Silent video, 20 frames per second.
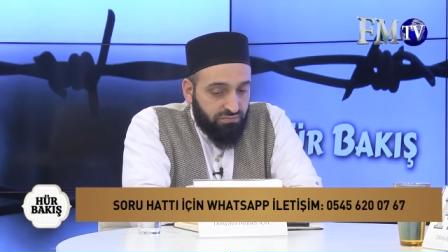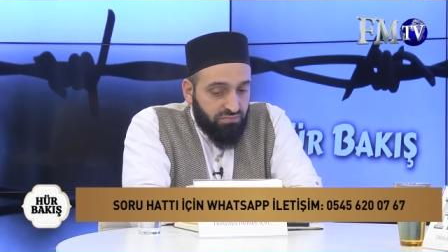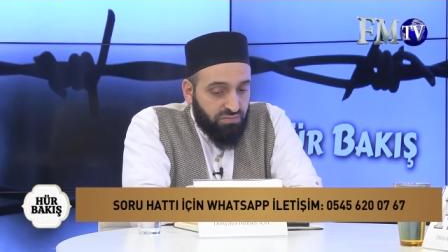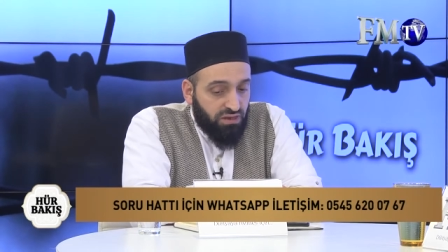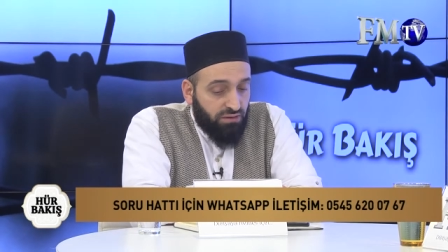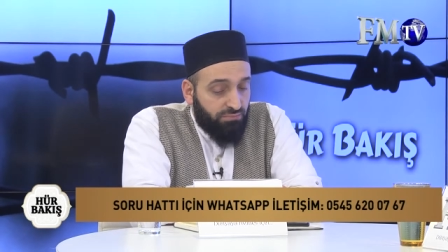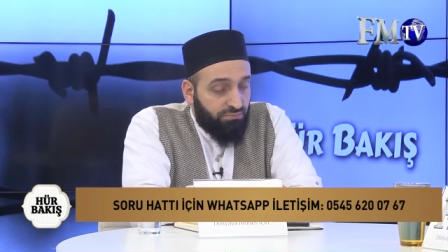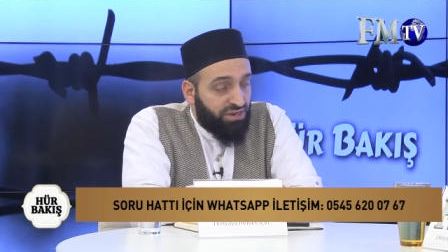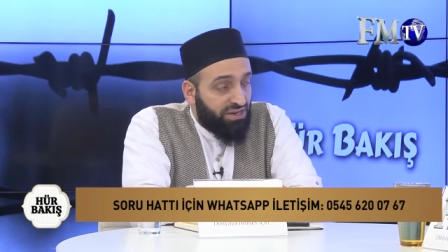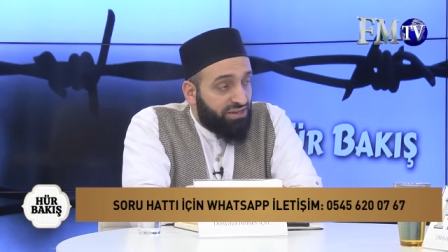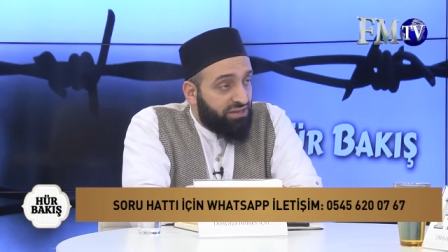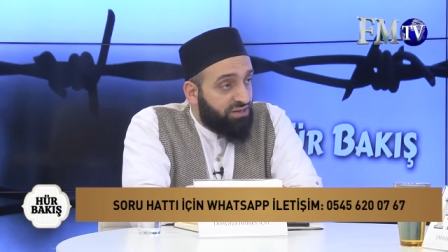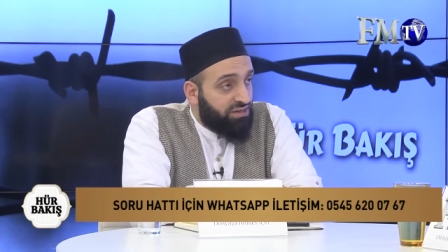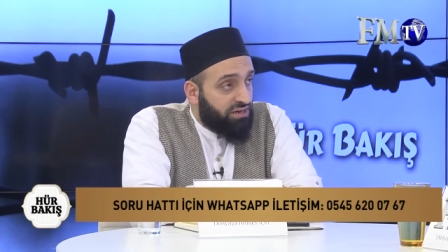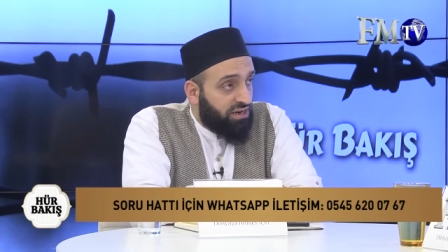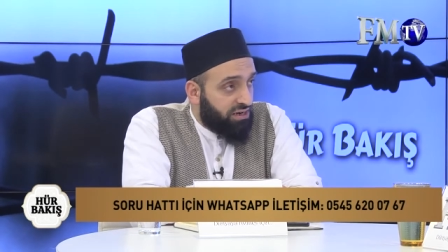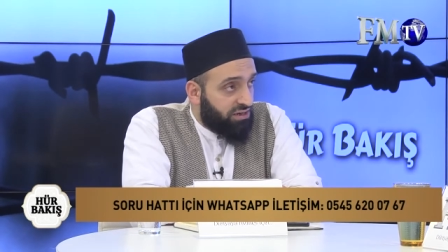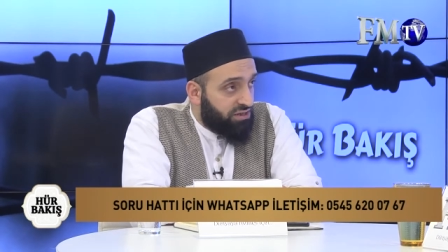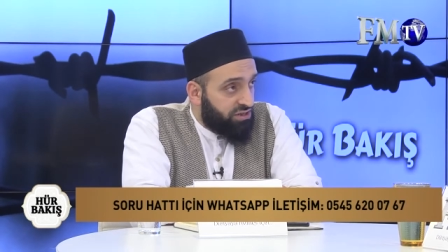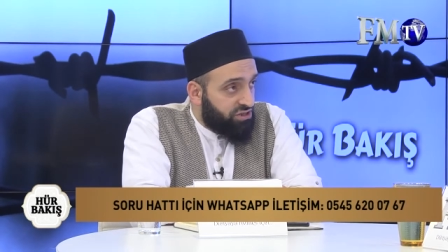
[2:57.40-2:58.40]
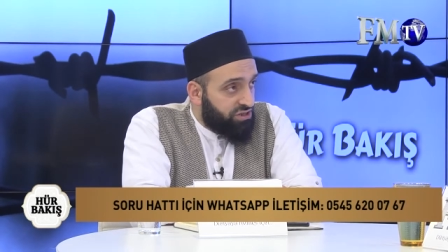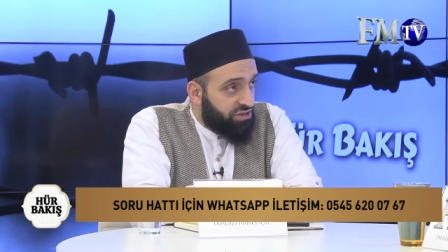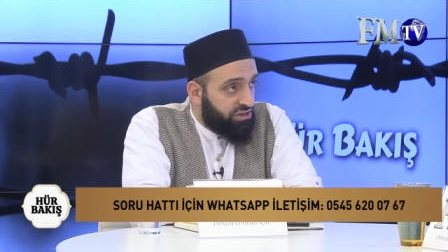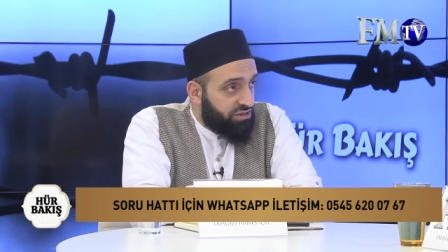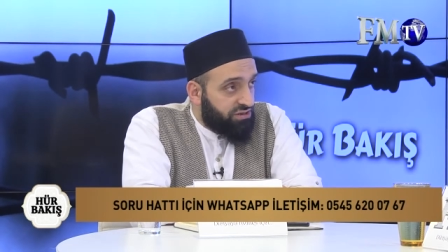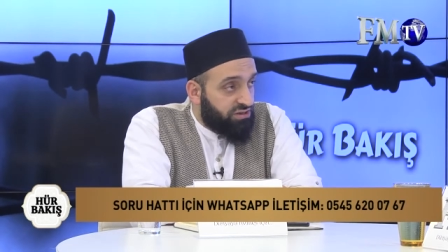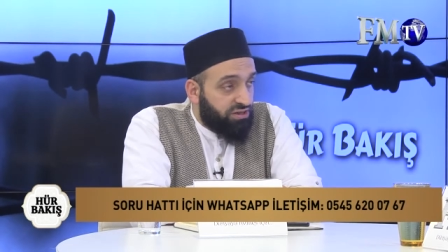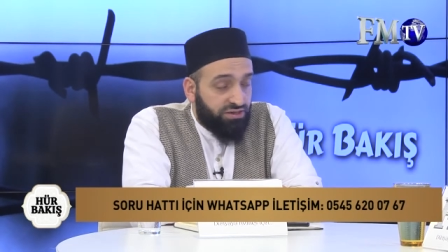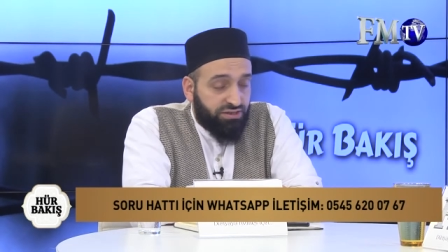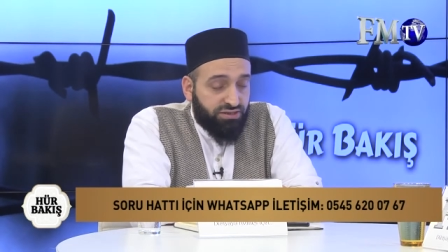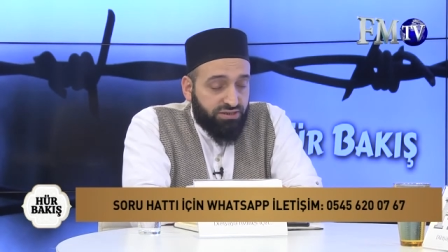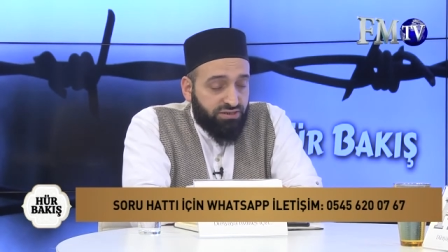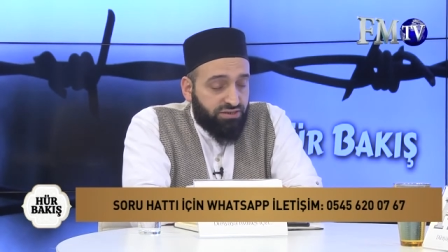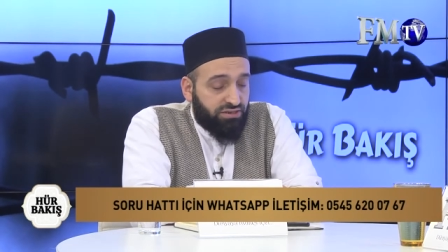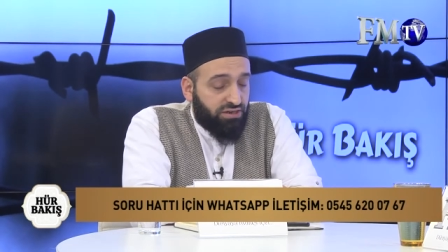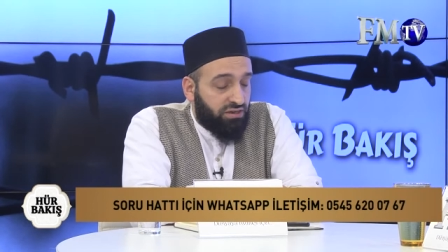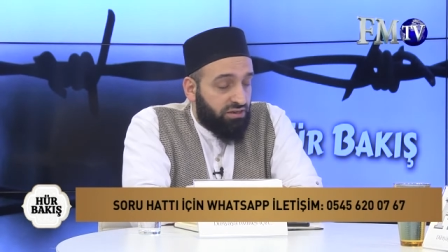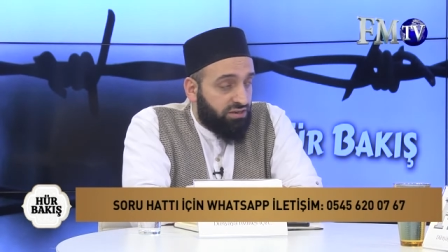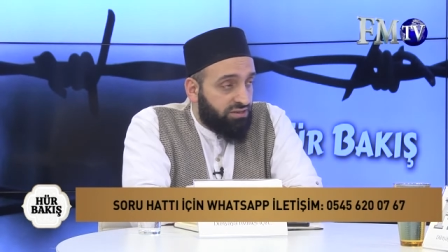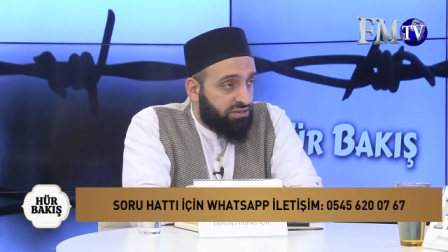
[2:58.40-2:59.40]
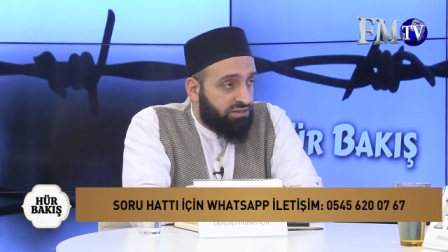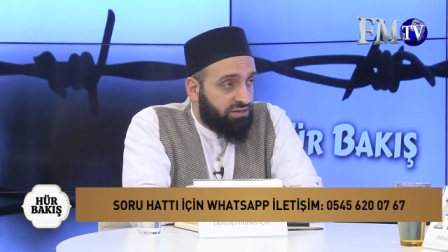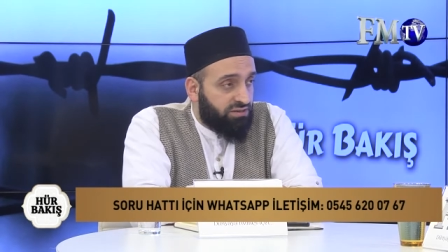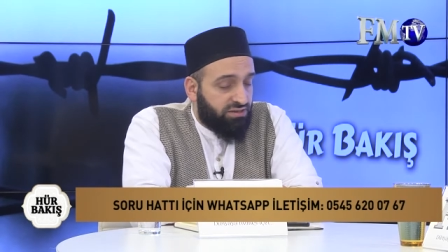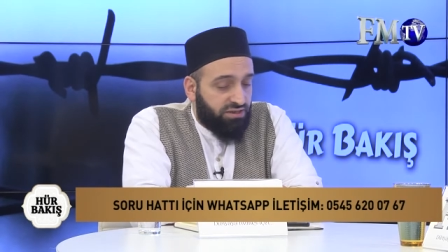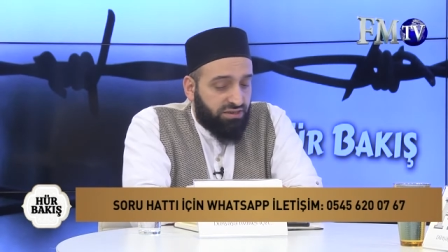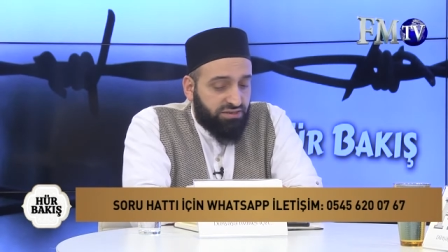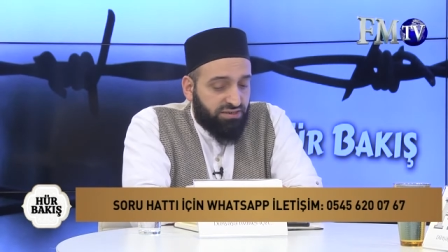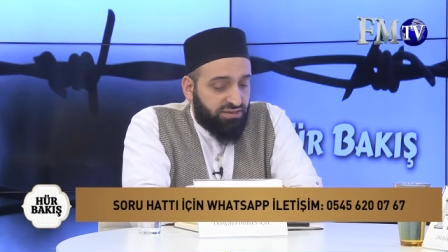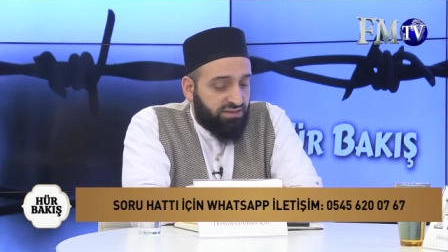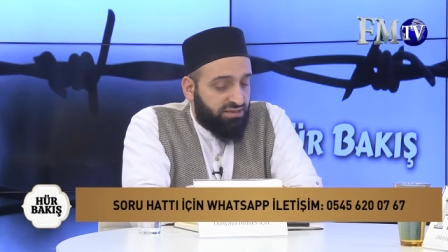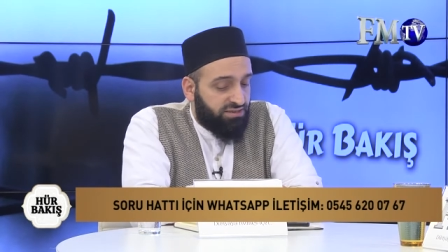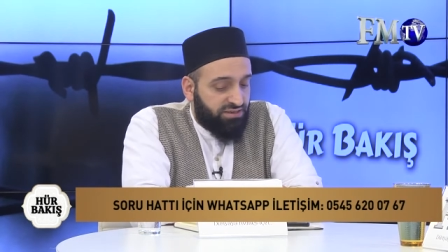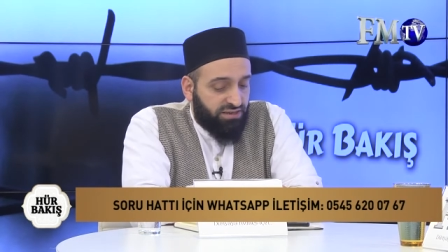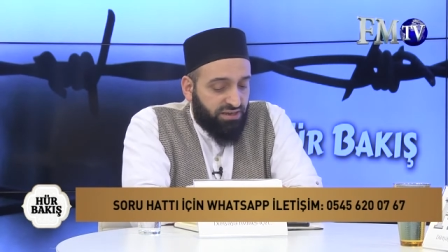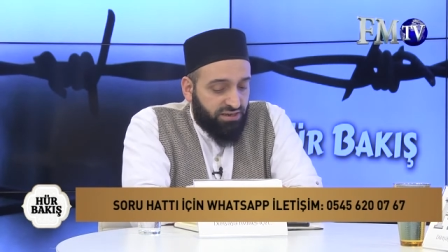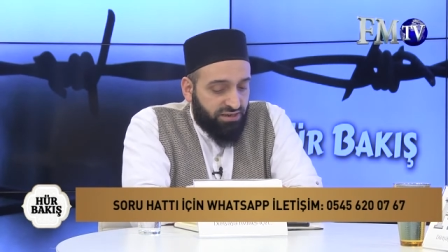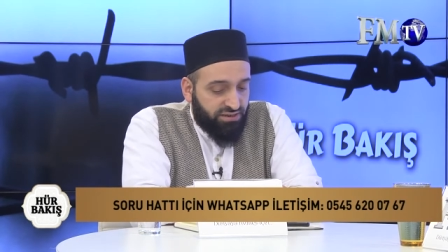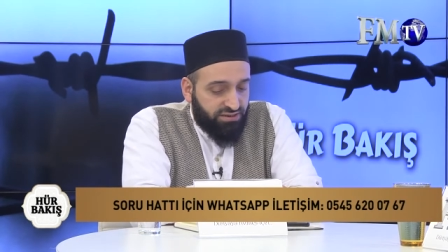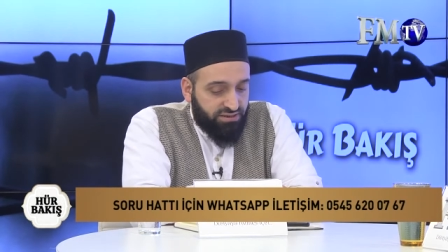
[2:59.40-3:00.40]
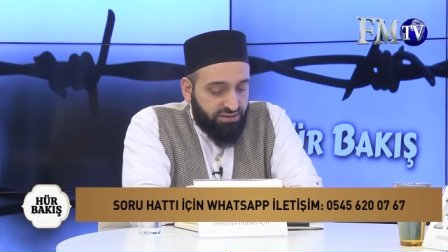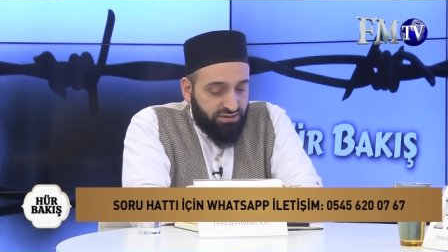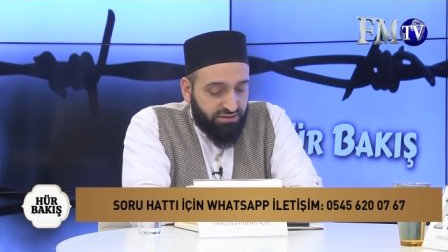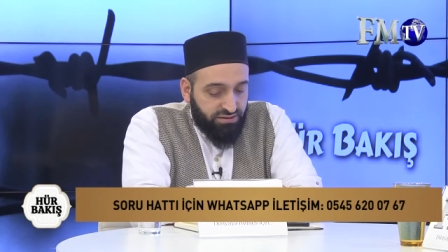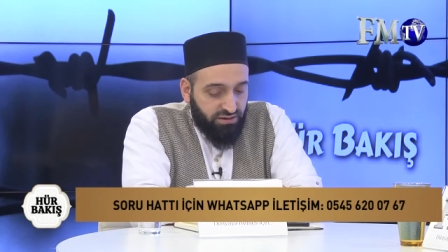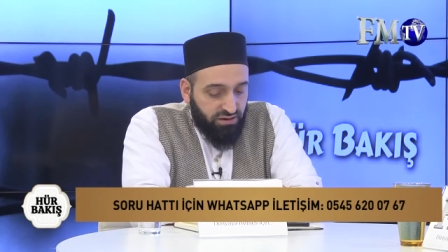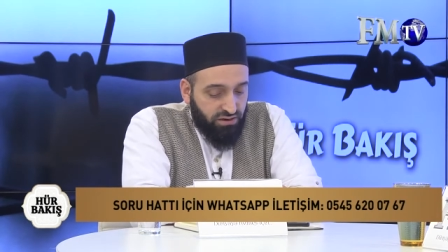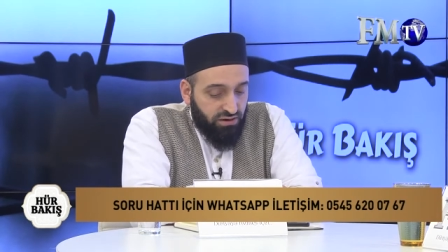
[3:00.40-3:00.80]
birinin kardeşidir, dayısıdır, halasıdır, teyzesidir, yengesidir,